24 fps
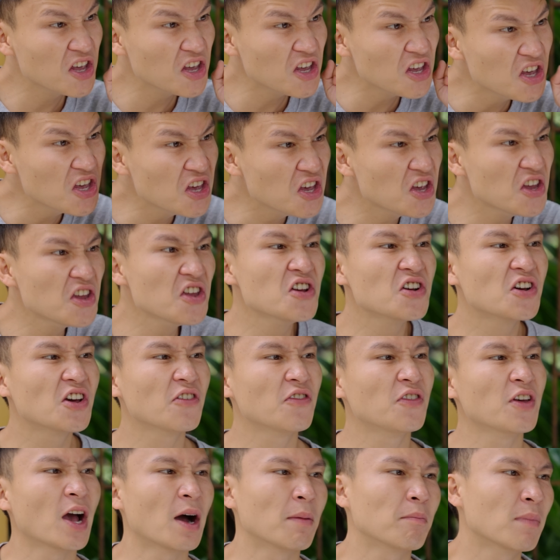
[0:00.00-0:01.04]
y như cái
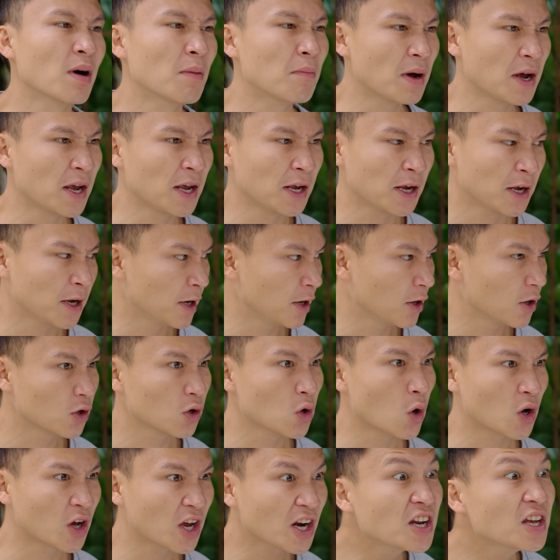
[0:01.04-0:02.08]
việc mà mày
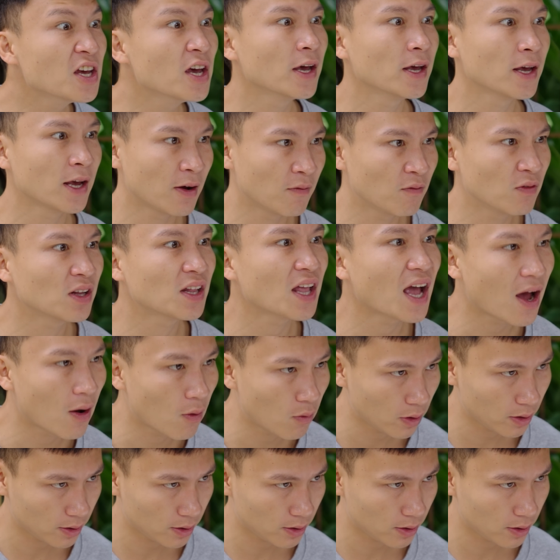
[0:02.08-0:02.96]
đòi kết nghĩa anh em với tao